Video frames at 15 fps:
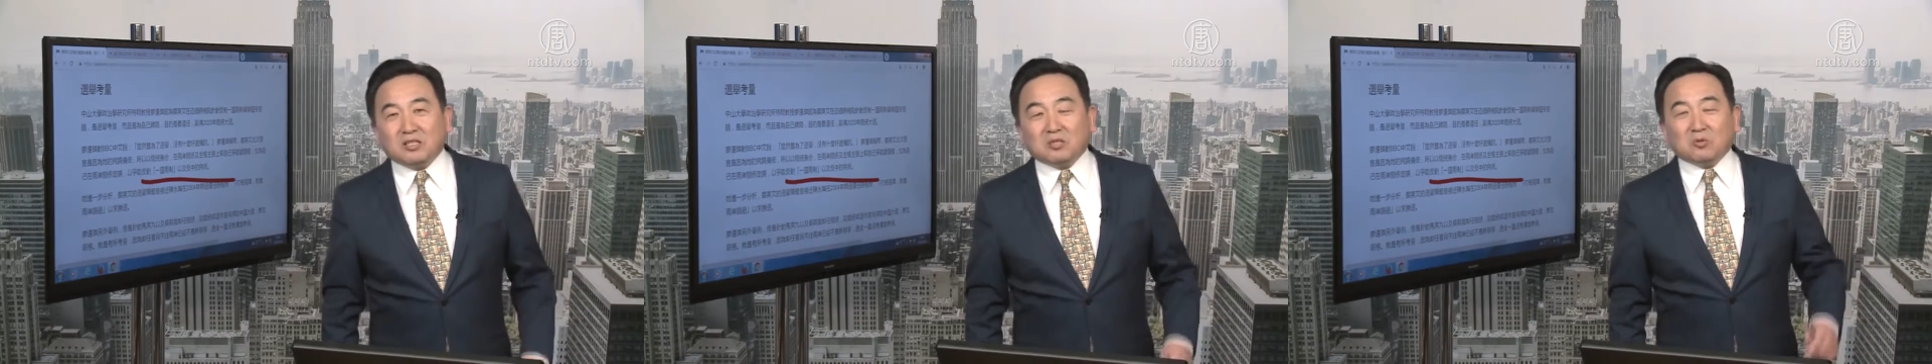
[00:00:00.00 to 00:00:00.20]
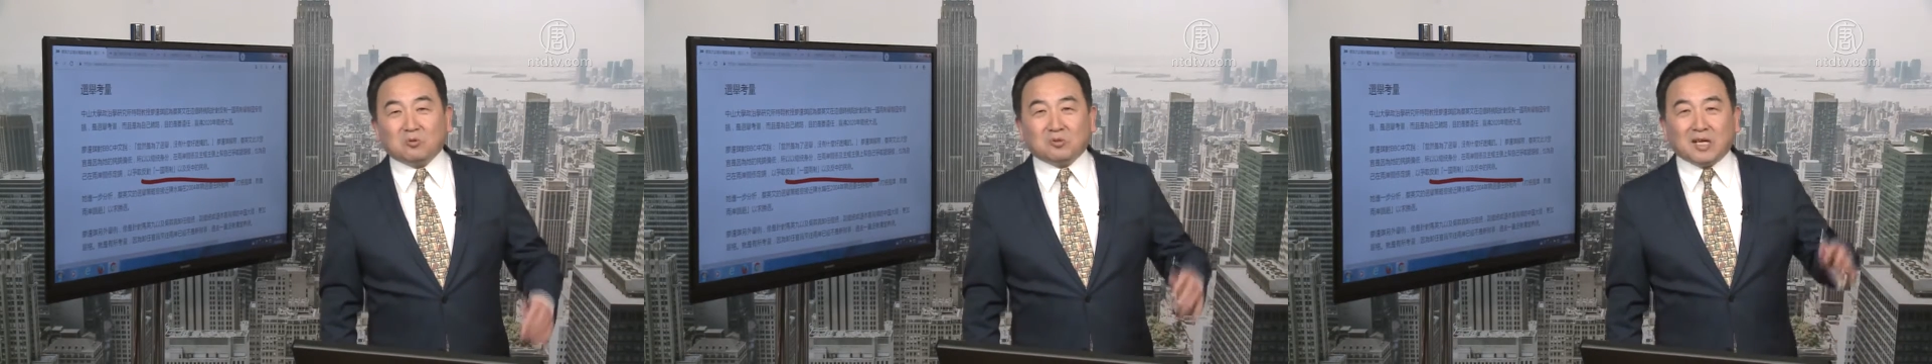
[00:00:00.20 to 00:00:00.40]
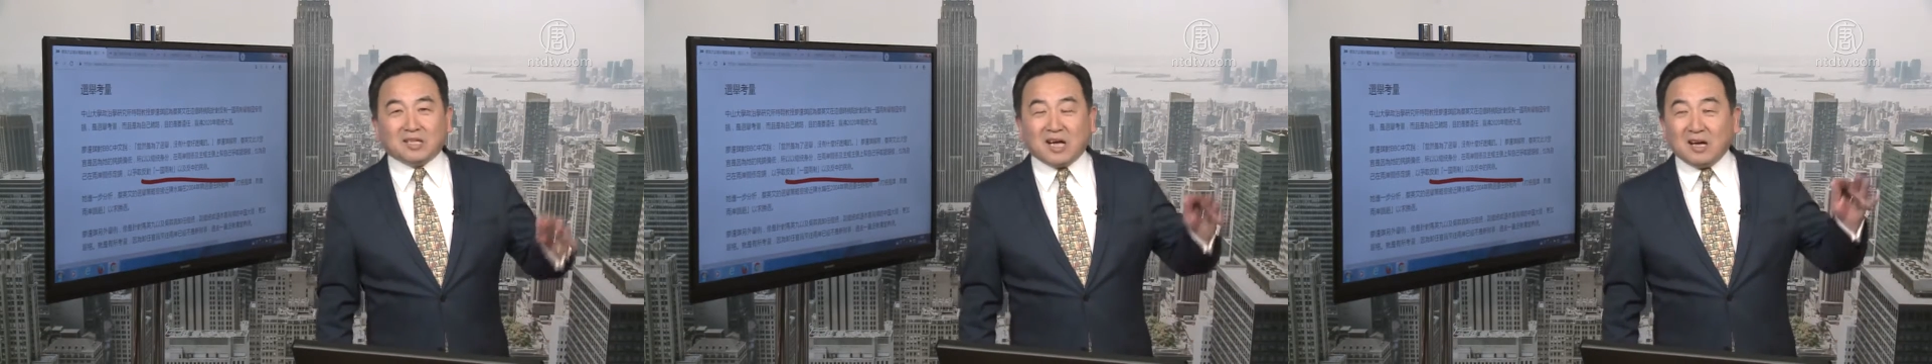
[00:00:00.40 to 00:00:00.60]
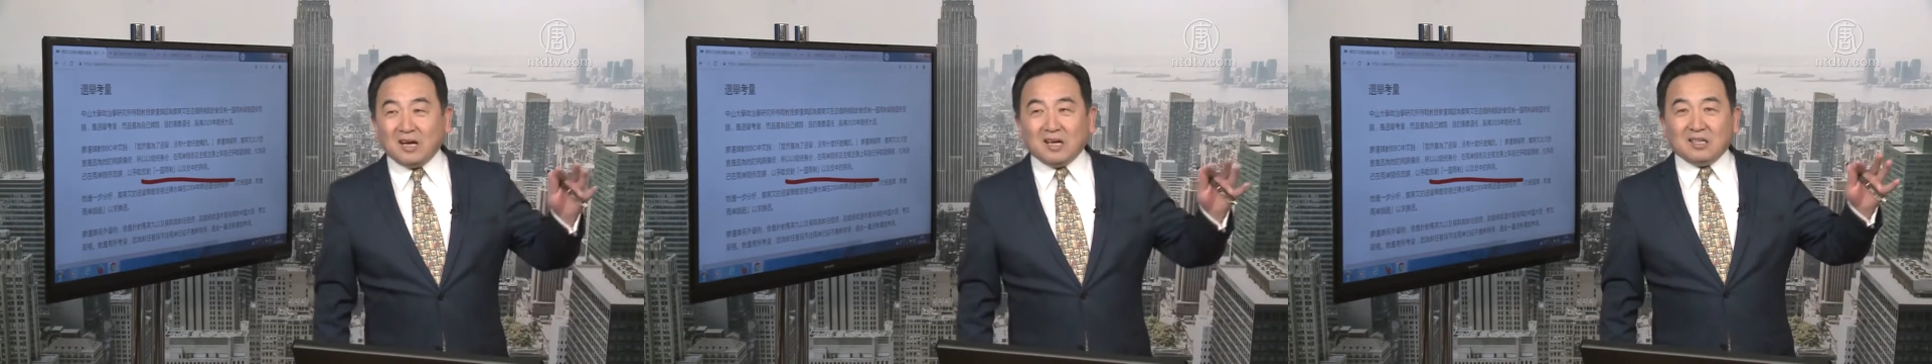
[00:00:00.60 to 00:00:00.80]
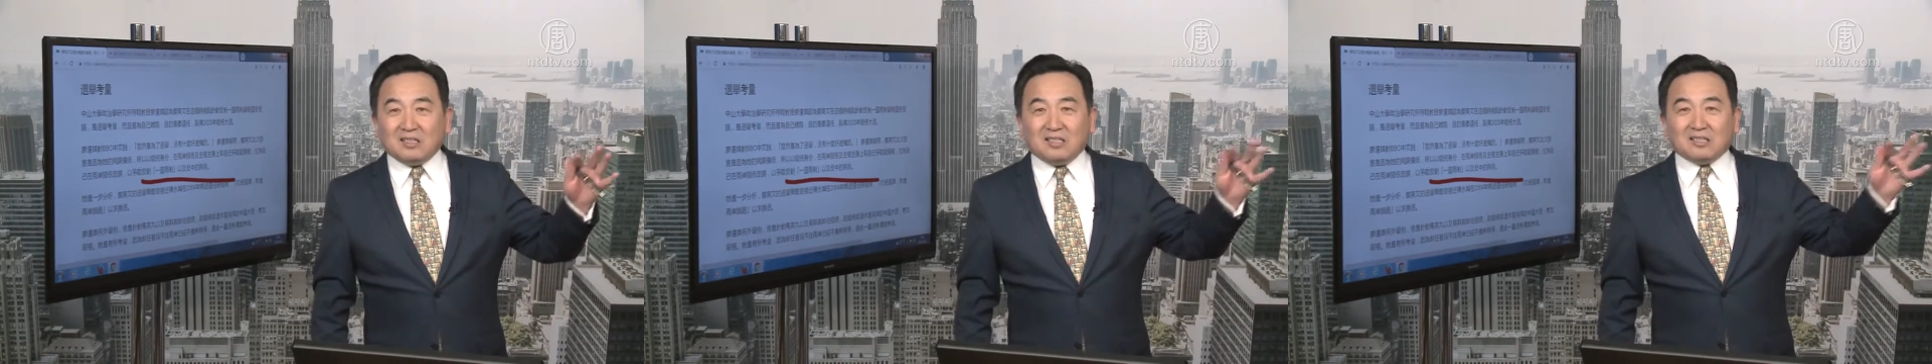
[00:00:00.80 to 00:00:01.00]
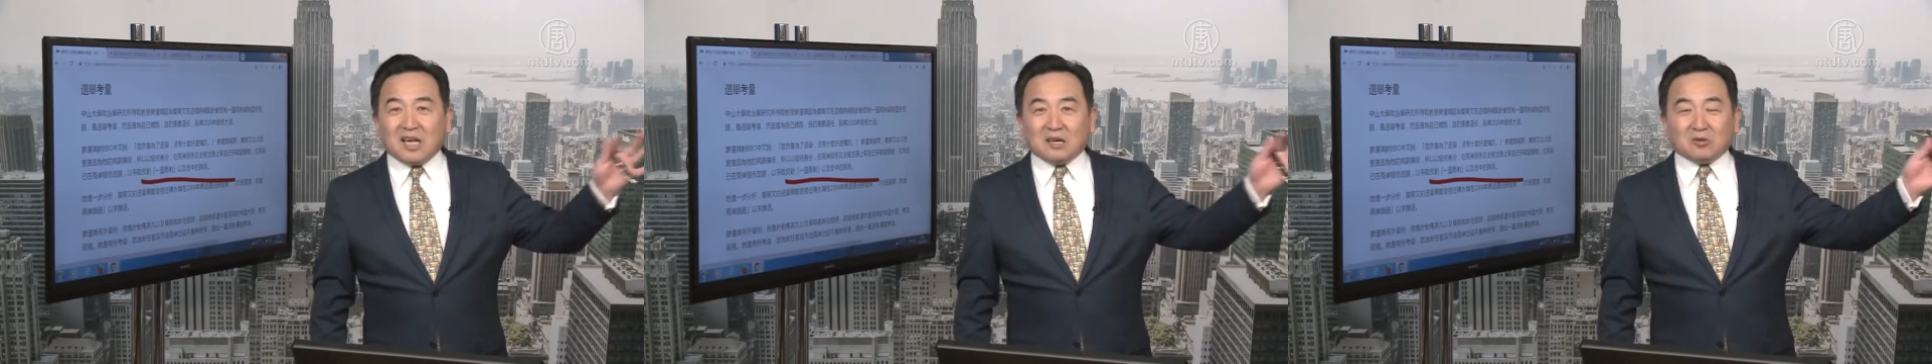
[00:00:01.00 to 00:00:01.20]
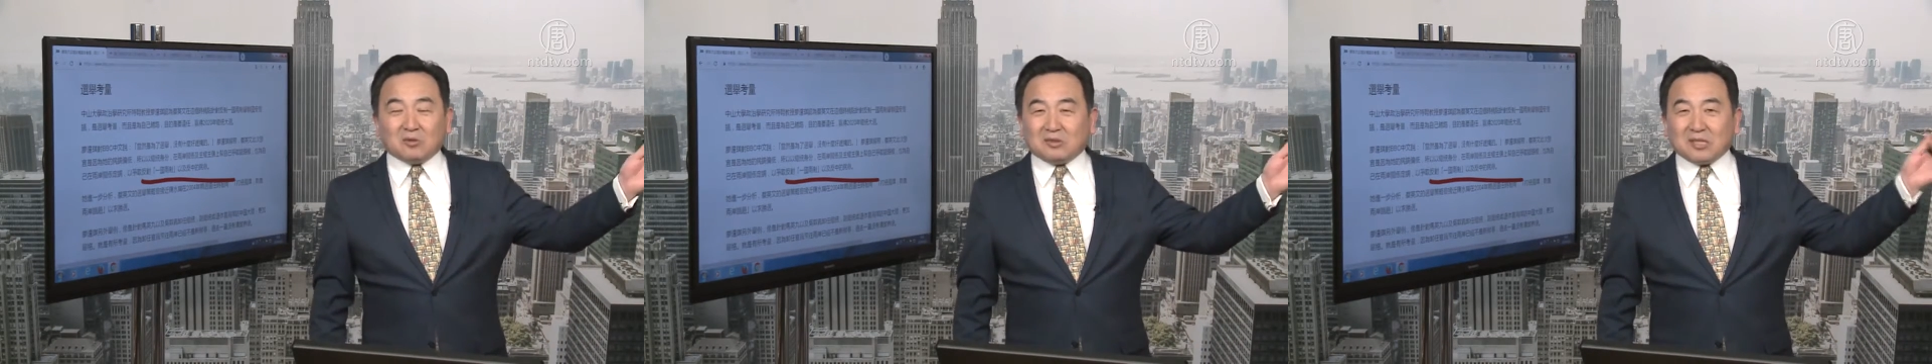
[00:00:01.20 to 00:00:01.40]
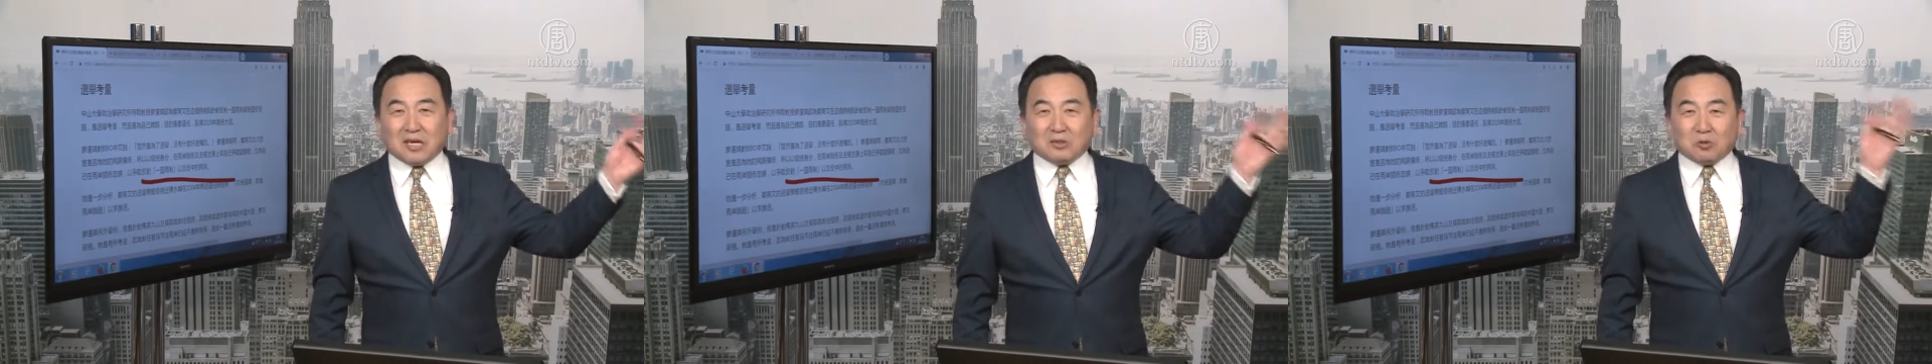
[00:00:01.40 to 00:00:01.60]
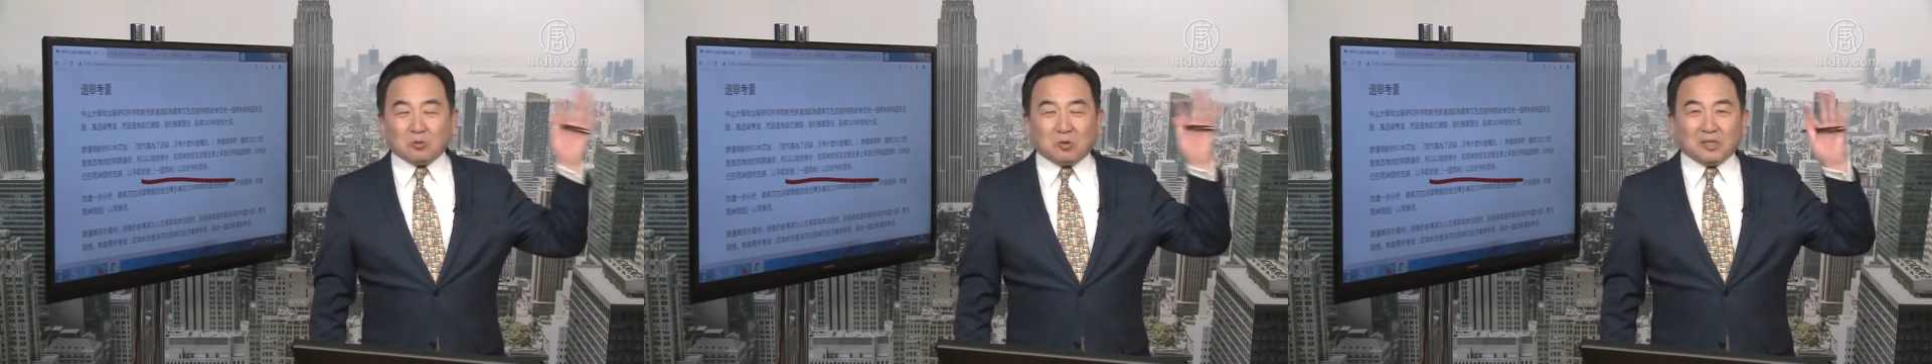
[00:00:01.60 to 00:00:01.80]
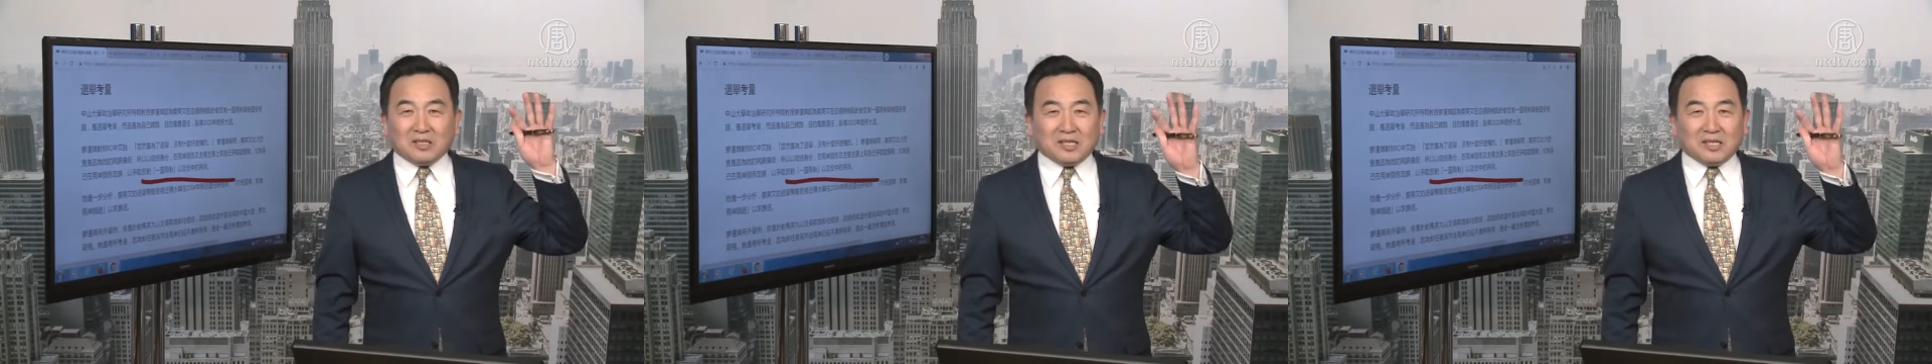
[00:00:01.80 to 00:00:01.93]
这共产党，你在中国